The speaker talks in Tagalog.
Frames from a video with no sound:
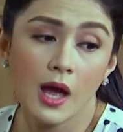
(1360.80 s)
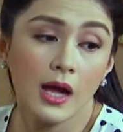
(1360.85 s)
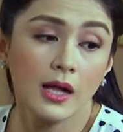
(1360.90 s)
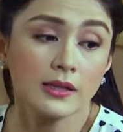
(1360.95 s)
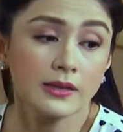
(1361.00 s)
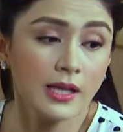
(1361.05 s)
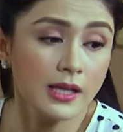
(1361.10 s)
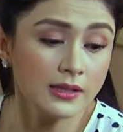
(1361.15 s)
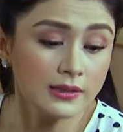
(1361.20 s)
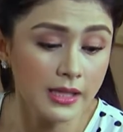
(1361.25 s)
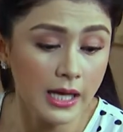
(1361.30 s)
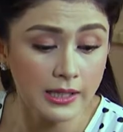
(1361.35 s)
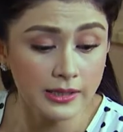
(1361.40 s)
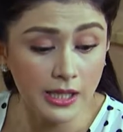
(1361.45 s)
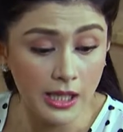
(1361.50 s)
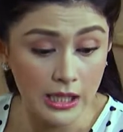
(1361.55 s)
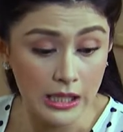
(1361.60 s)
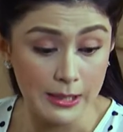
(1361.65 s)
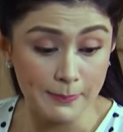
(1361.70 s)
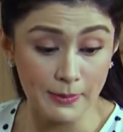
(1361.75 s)
I'll tell
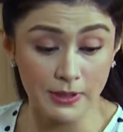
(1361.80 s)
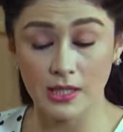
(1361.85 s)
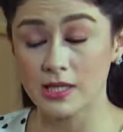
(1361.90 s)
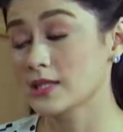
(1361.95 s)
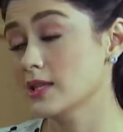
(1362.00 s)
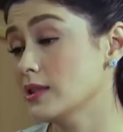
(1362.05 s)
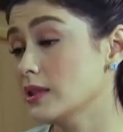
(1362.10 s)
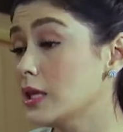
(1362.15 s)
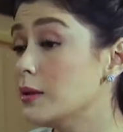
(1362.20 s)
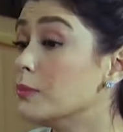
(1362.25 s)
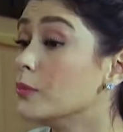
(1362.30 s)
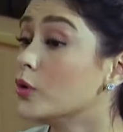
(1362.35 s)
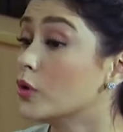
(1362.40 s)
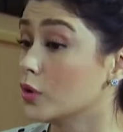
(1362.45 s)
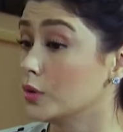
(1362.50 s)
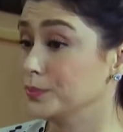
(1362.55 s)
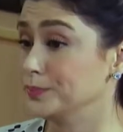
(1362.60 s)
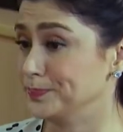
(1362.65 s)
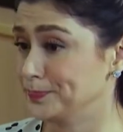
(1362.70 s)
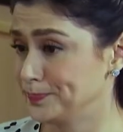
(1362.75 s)
Dad na ilipat ka sa team
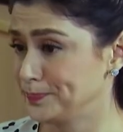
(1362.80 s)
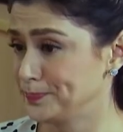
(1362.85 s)
ko.